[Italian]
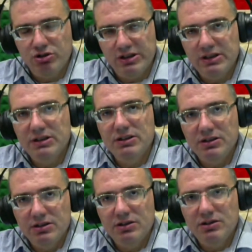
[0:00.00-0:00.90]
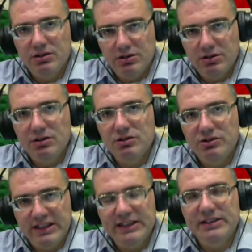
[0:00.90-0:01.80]
nell'80.
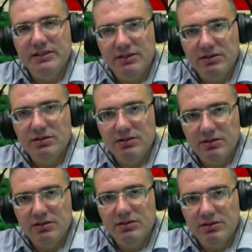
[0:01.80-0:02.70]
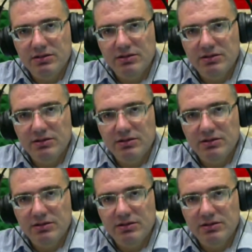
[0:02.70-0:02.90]
Sì. Cioè nell'80 ci fu,